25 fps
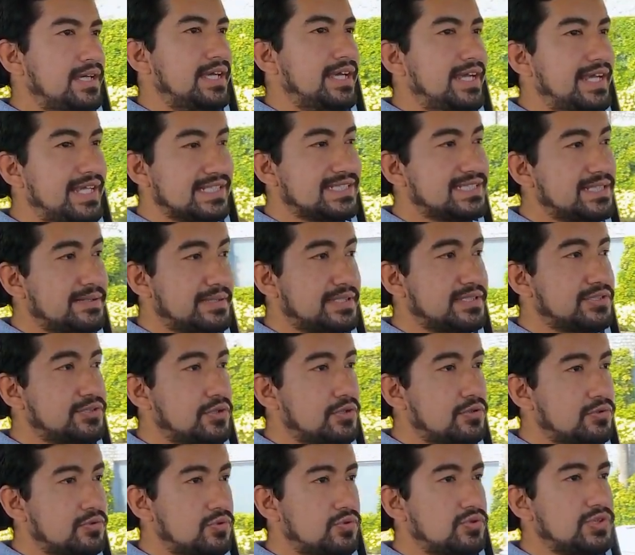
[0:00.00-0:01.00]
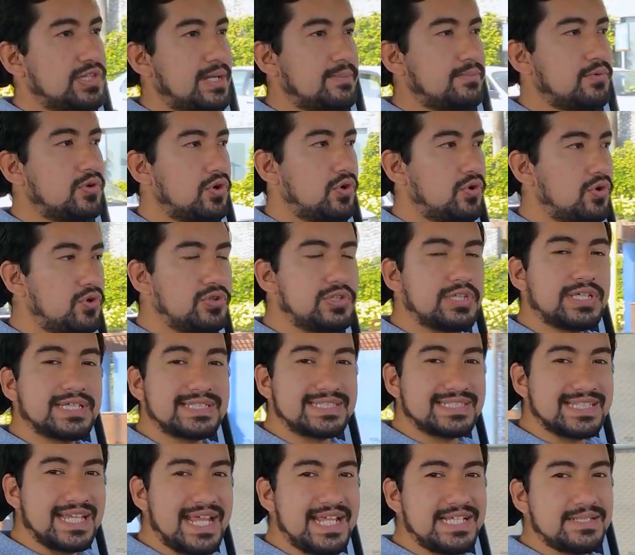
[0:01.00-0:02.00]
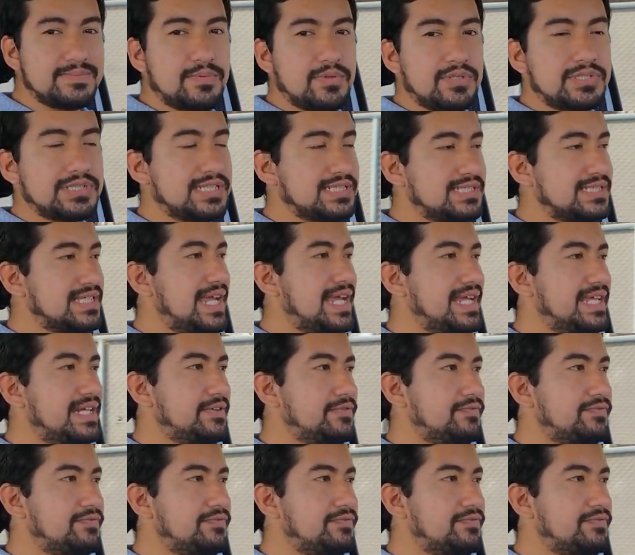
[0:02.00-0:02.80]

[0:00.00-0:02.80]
En esta versión contamos con 6 bolsas de aire,